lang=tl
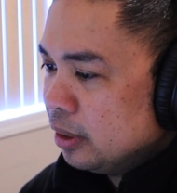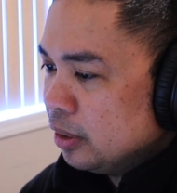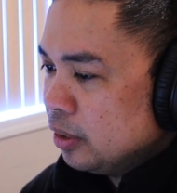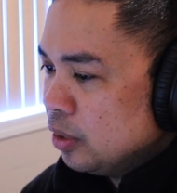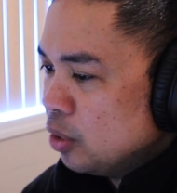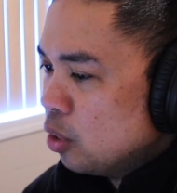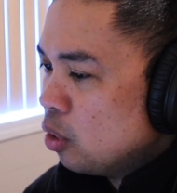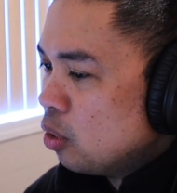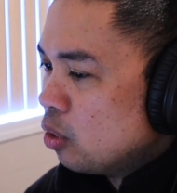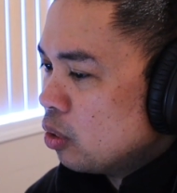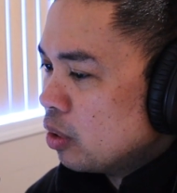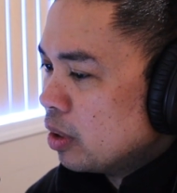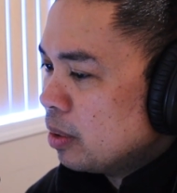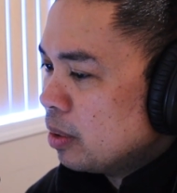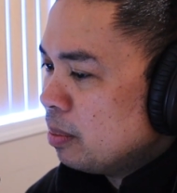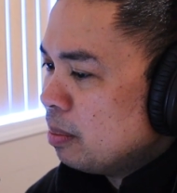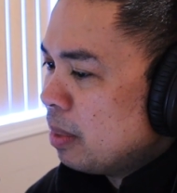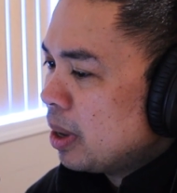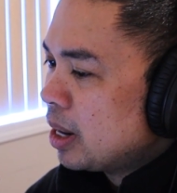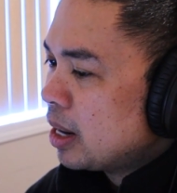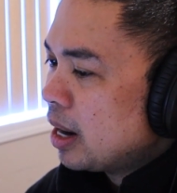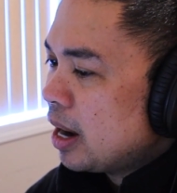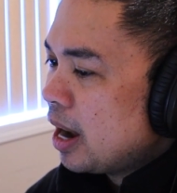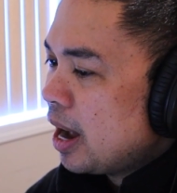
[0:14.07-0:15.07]
Noong
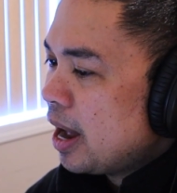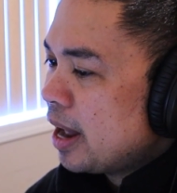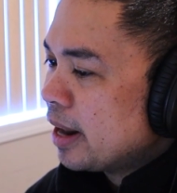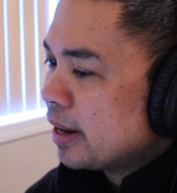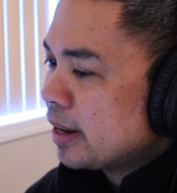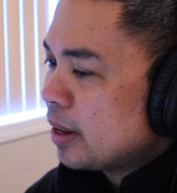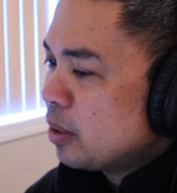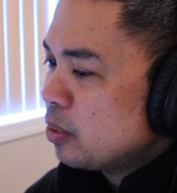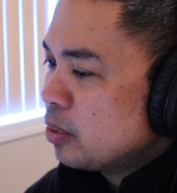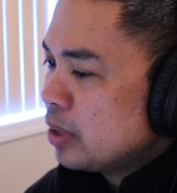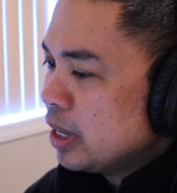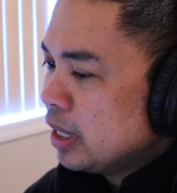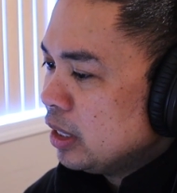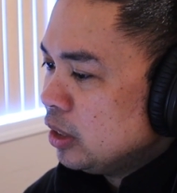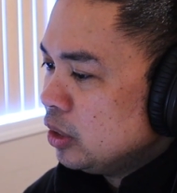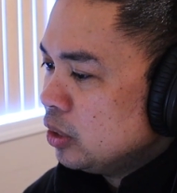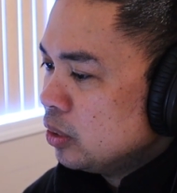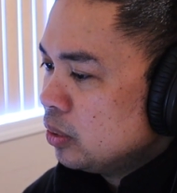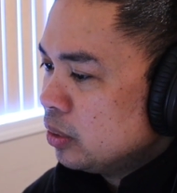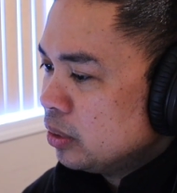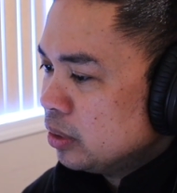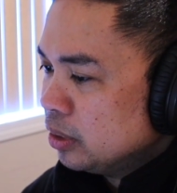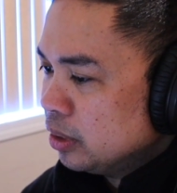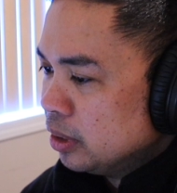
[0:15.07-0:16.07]
mga araw na
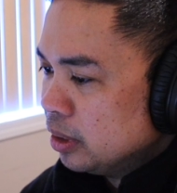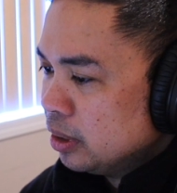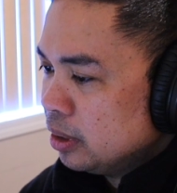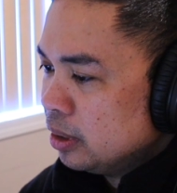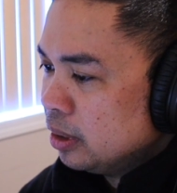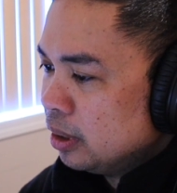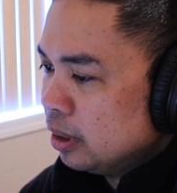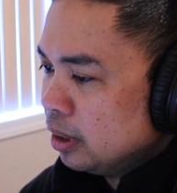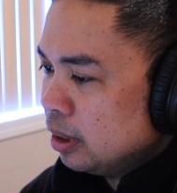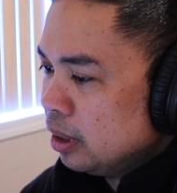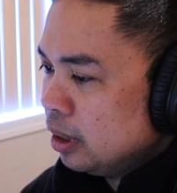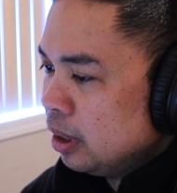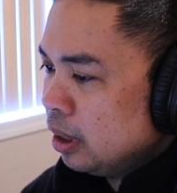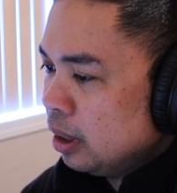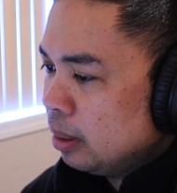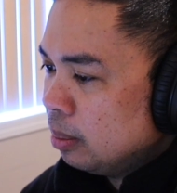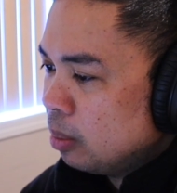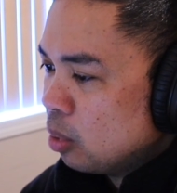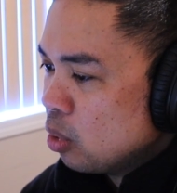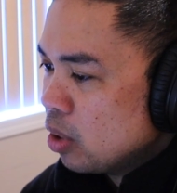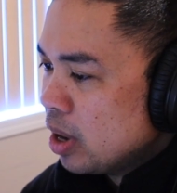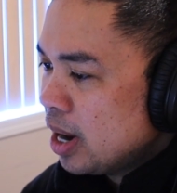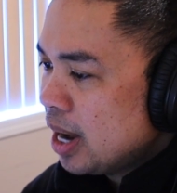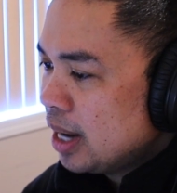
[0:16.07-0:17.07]
iyon,
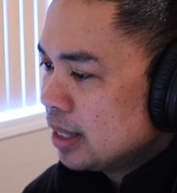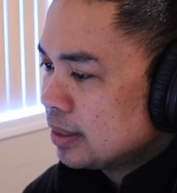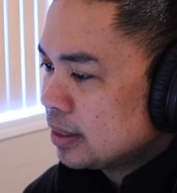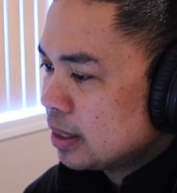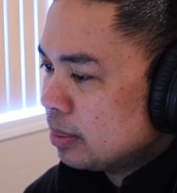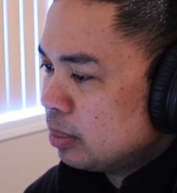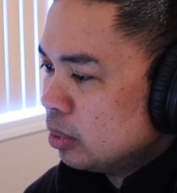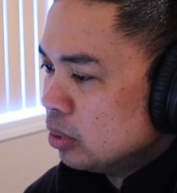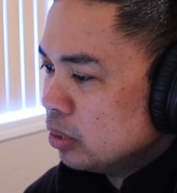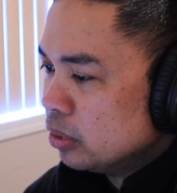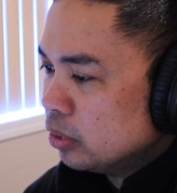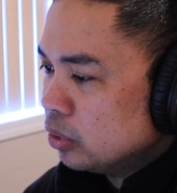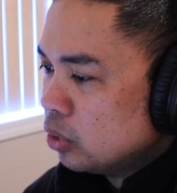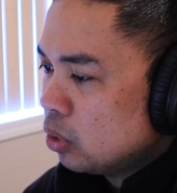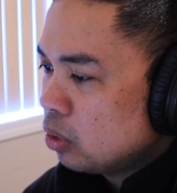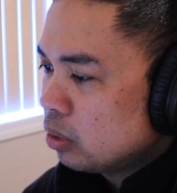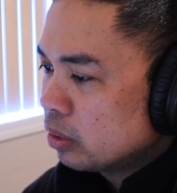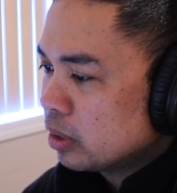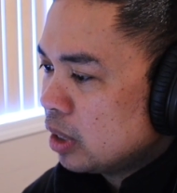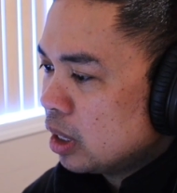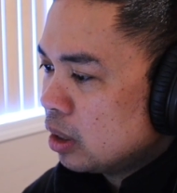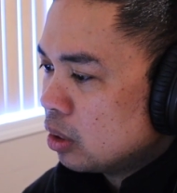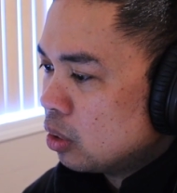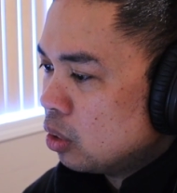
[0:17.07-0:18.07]
mula sa
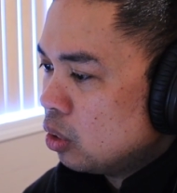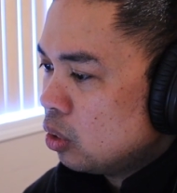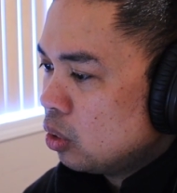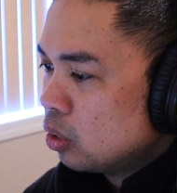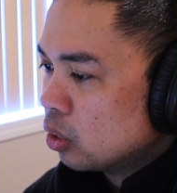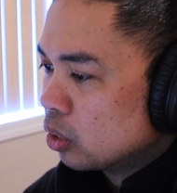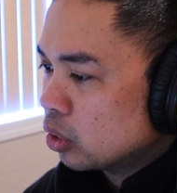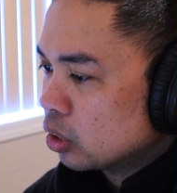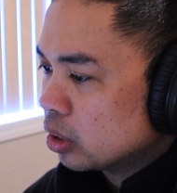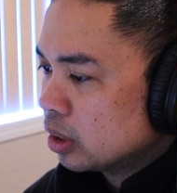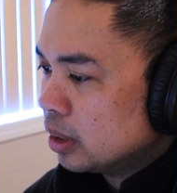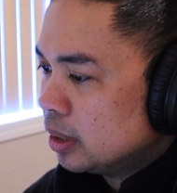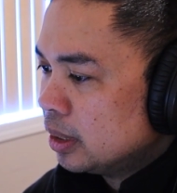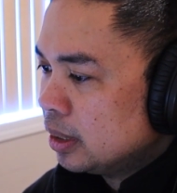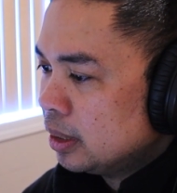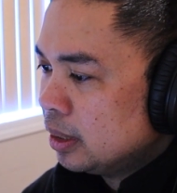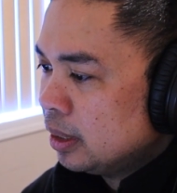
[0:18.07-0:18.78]
bundok ng Hor,